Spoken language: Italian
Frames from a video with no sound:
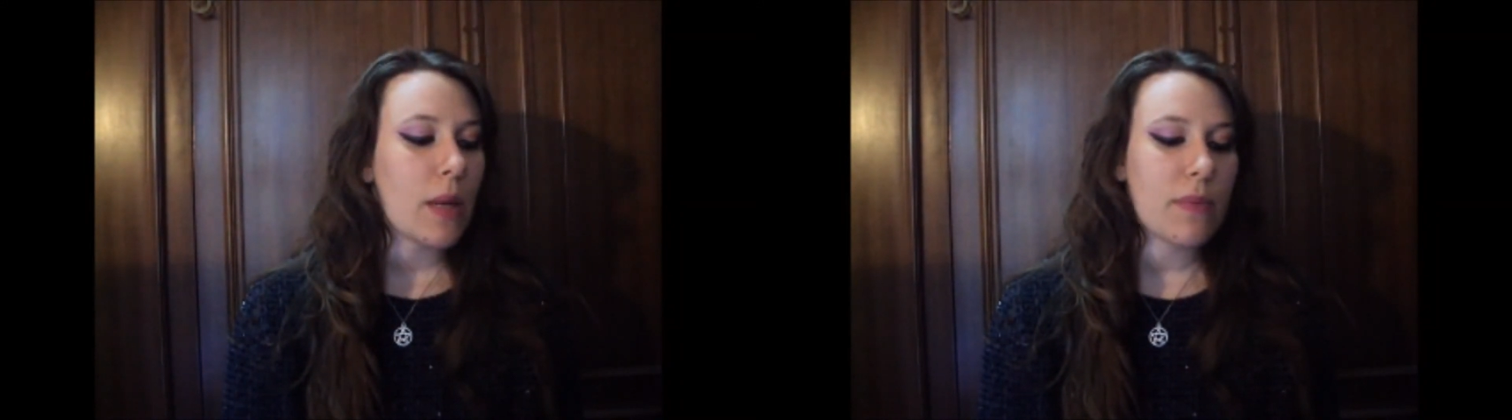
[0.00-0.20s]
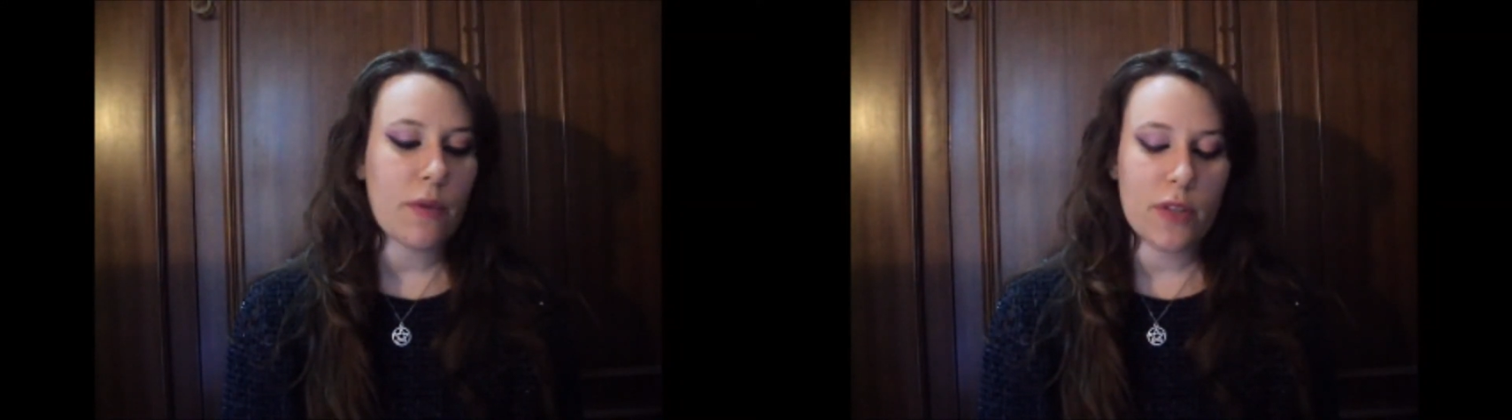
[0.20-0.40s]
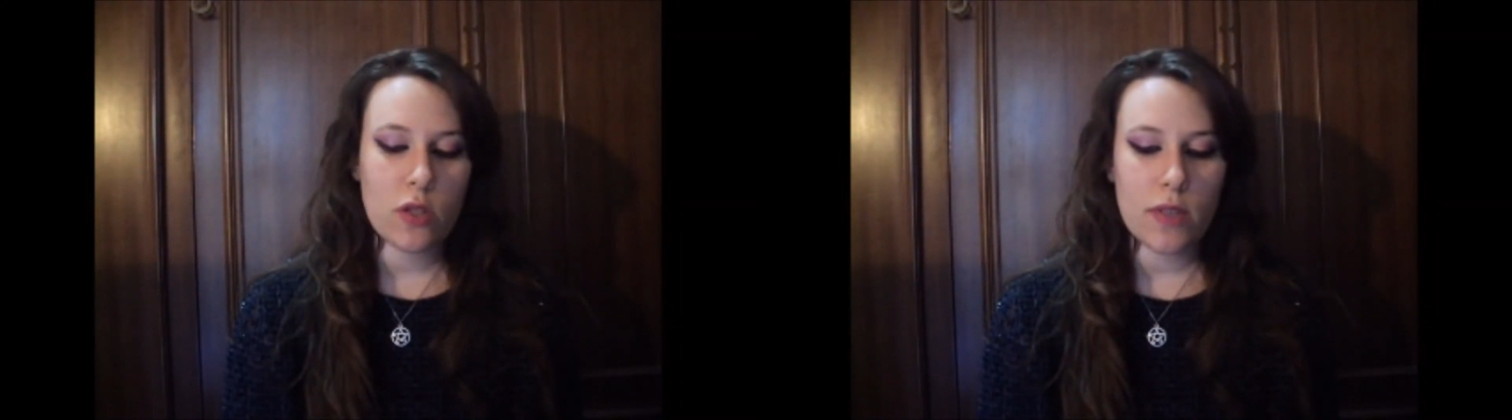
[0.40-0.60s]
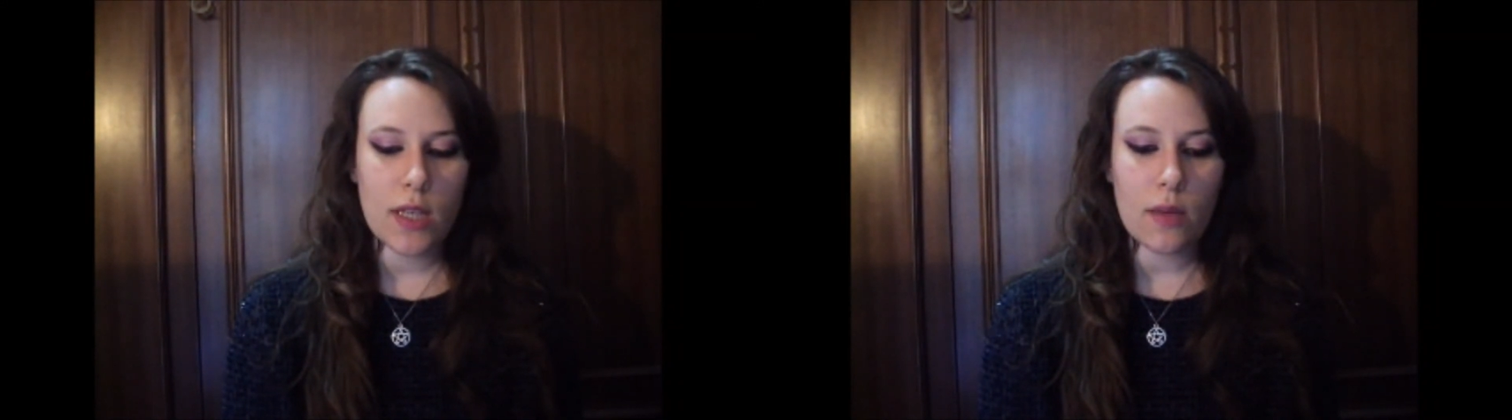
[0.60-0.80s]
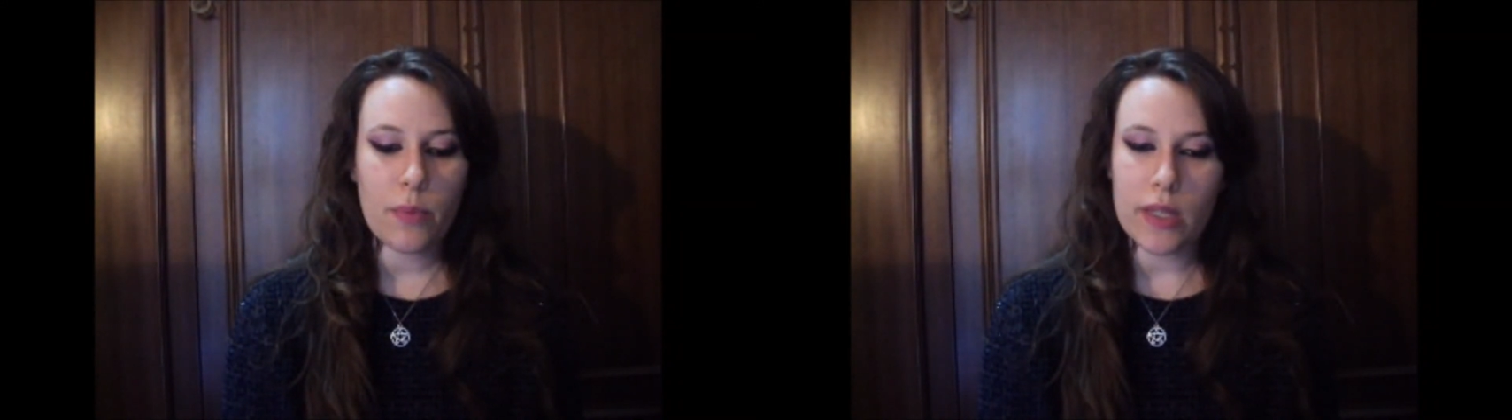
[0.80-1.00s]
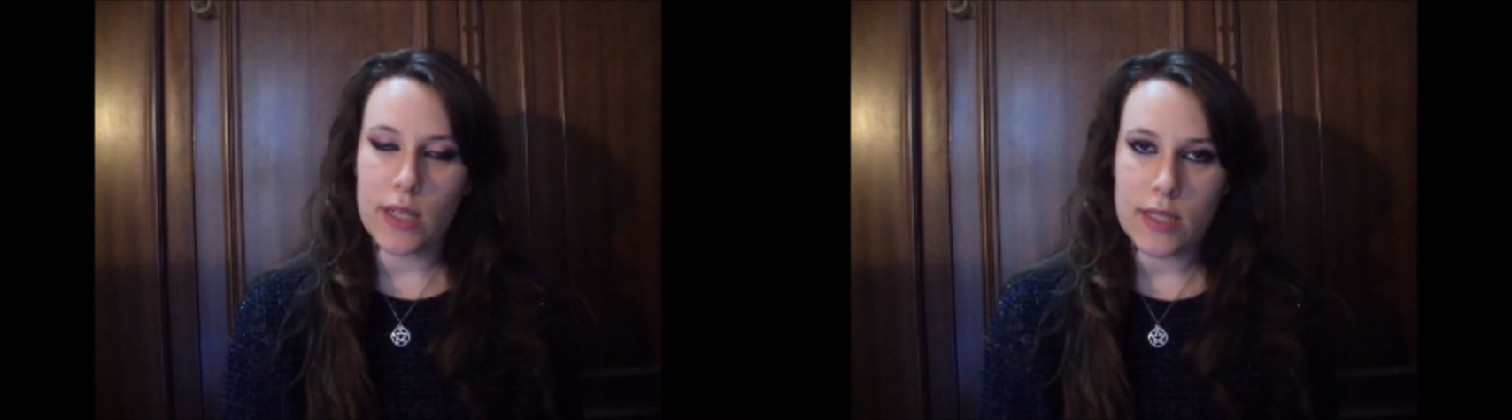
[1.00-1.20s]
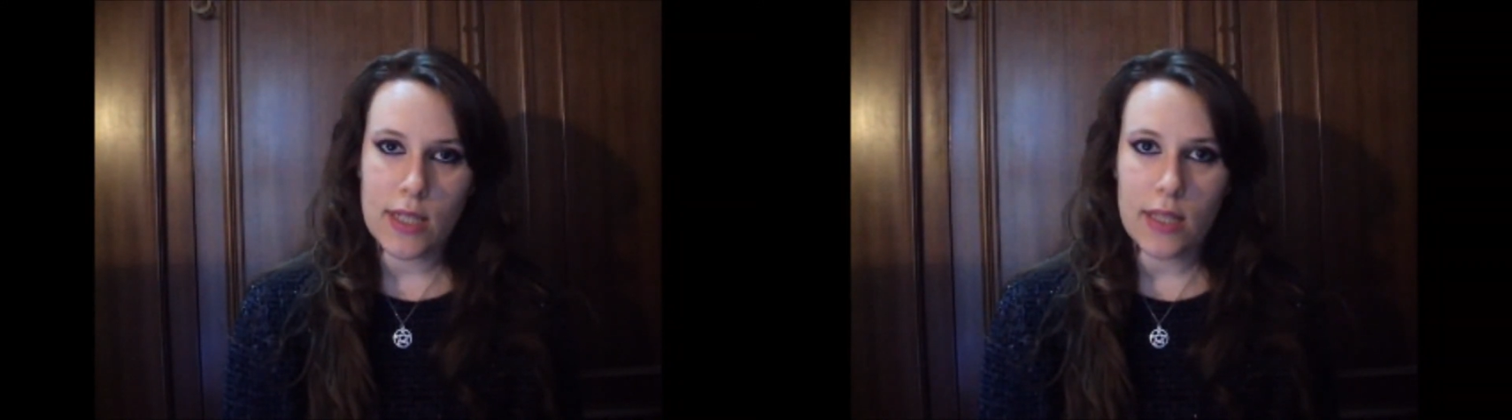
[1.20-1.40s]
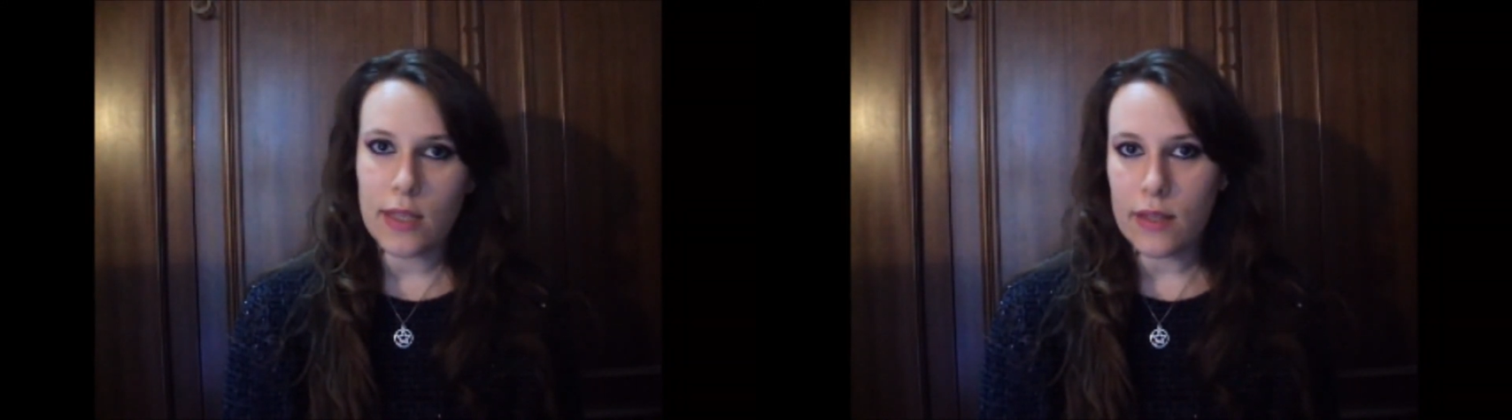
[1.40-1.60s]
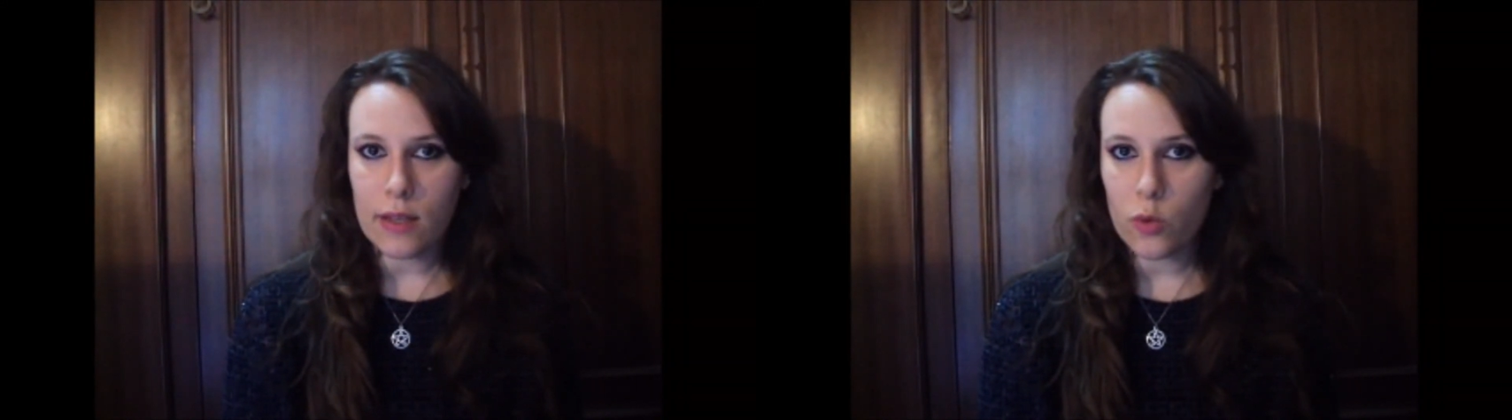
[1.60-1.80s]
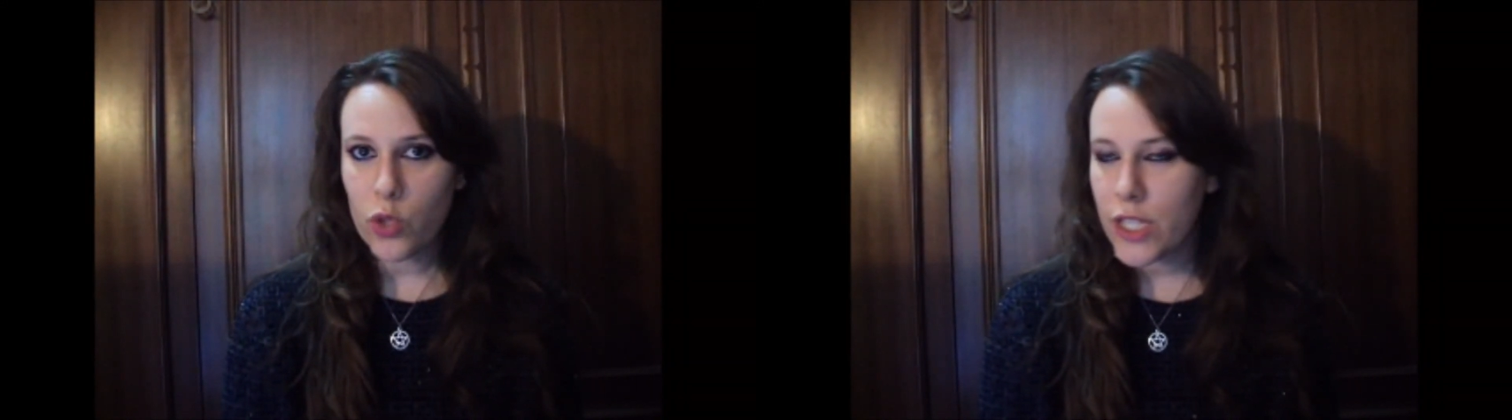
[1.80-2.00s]
Mi ha fatto vedere in pratica sia
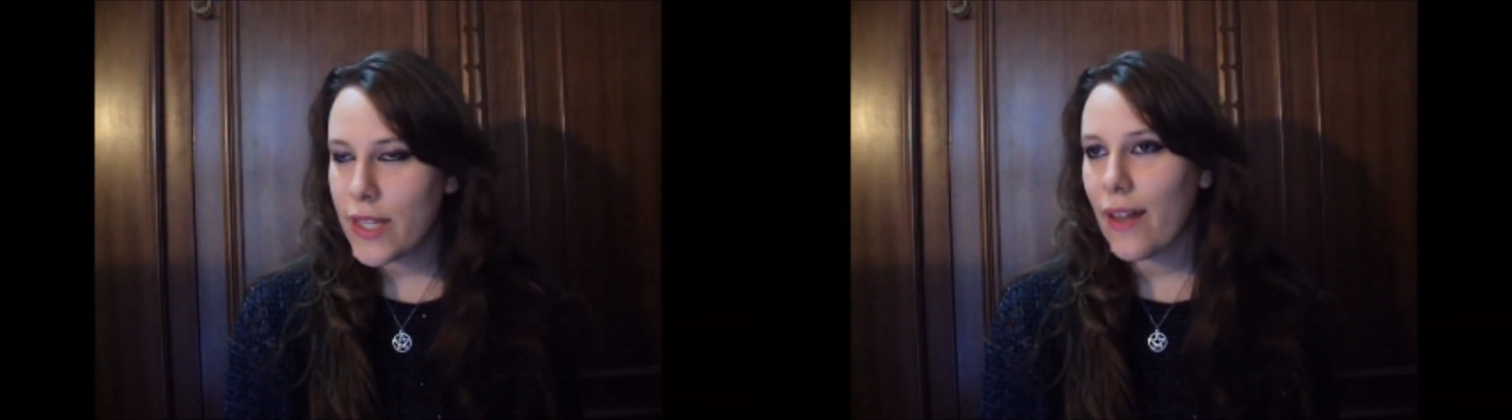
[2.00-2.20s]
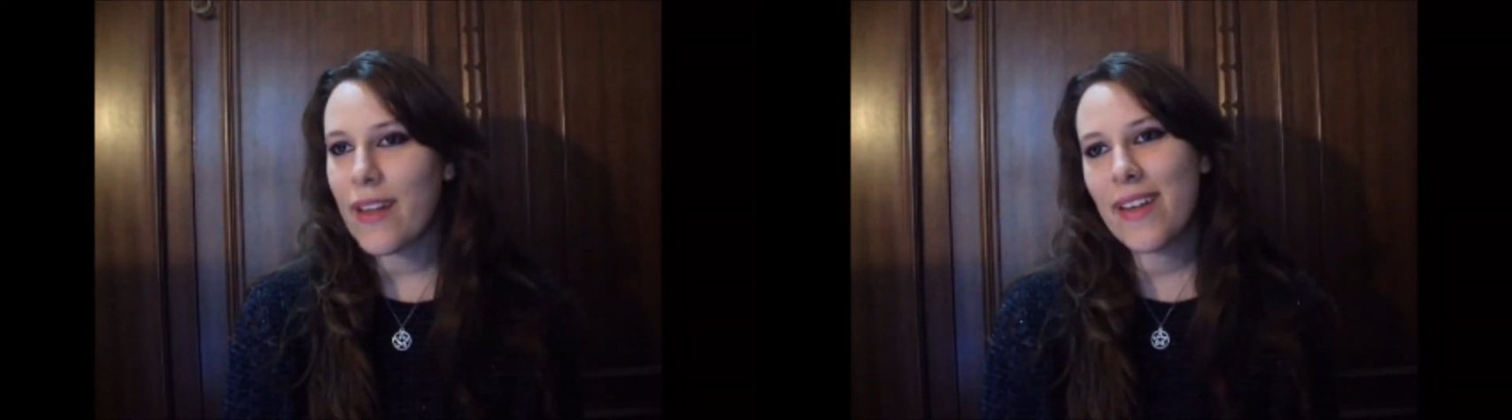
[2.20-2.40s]
l'entrata che l'uscita,